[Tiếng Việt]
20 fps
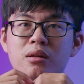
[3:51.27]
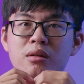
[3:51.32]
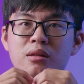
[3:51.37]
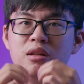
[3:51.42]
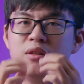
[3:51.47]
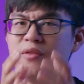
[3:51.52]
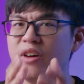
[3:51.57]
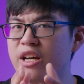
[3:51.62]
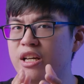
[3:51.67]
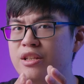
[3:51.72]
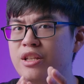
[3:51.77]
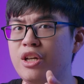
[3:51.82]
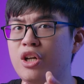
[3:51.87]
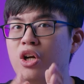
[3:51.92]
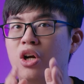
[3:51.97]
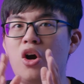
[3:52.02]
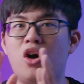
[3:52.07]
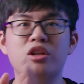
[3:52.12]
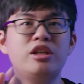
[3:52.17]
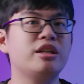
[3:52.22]
như vậy thì
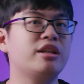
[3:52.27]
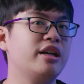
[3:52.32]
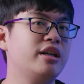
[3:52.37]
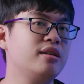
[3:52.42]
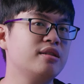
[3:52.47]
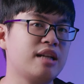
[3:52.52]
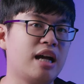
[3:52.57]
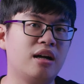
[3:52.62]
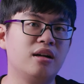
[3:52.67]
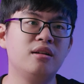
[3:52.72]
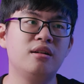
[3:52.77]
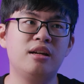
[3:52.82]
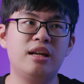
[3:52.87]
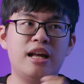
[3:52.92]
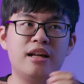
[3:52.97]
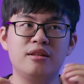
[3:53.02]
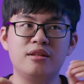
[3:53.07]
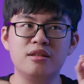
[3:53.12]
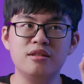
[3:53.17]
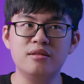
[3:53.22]
có thể thấy được rằng
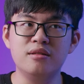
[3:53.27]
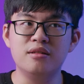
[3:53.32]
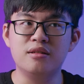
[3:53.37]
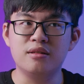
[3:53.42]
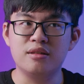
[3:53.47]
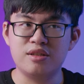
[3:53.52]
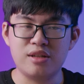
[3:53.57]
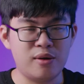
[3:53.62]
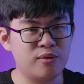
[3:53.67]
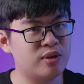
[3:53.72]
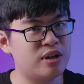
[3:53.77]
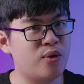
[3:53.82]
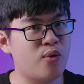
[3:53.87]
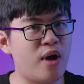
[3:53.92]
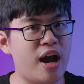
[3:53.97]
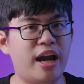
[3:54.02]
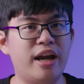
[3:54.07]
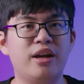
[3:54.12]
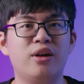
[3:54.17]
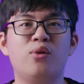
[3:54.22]
là từ trong ra
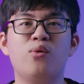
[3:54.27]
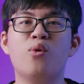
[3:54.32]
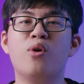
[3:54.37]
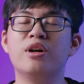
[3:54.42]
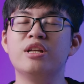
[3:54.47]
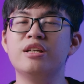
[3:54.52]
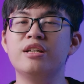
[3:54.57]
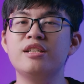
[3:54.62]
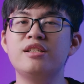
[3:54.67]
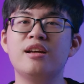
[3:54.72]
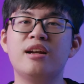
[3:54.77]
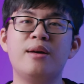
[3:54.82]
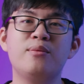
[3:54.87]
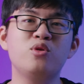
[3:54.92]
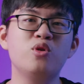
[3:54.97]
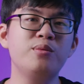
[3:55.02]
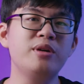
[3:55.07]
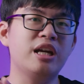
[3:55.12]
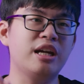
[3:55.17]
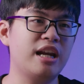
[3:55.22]
ngoài của những chiếc
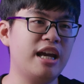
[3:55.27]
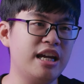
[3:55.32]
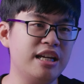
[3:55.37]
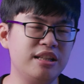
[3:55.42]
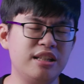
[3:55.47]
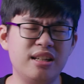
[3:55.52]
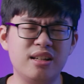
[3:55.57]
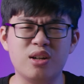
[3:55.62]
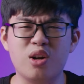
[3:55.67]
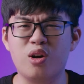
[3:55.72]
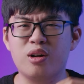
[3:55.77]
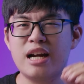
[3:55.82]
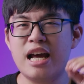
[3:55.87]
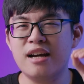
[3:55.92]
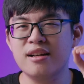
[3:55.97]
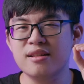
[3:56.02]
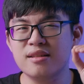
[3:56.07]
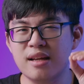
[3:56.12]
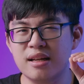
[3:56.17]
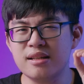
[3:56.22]
laptop hiện nay thì nó
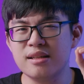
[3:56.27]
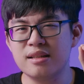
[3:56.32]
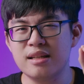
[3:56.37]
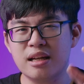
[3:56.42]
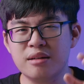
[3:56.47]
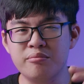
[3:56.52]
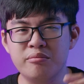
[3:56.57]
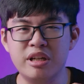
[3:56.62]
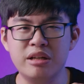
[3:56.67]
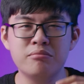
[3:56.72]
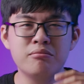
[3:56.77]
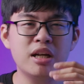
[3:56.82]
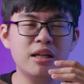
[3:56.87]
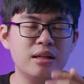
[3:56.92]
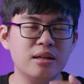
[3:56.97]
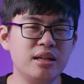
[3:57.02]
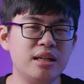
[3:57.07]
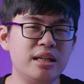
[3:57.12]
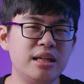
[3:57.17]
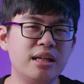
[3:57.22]
đang dần dần bị
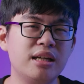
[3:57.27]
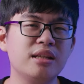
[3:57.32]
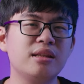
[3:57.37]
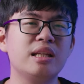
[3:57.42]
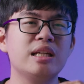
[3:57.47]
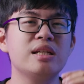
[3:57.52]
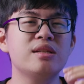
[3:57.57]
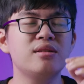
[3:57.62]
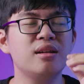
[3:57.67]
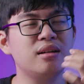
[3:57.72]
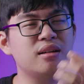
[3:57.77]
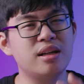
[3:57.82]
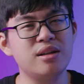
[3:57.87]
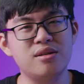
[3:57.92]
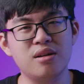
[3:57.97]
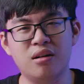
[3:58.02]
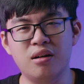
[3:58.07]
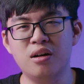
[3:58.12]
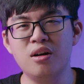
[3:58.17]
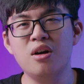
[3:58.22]
mất đi cái tính
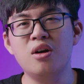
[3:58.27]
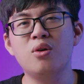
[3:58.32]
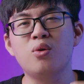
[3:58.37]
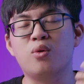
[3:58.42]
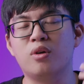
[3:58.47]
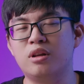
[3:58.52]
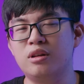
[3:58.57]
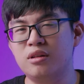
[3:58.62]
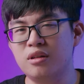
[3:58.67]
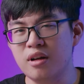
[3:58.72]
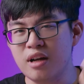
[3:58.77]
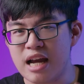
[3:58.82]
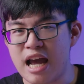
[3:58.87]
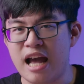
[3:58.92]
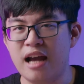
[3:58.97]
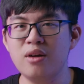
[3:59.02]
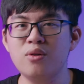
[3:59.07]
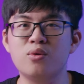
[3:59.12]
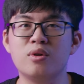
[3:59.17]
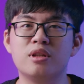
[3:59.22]
signature của từng
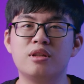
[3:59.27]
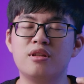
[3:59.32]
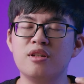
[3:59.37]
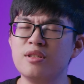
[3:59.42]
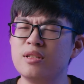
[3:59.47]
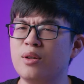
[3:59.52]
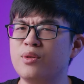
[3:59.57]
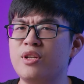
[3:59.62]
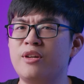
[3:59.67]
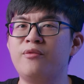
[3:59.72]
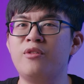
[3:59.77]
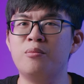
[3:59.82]
hãng, của từng dòng sản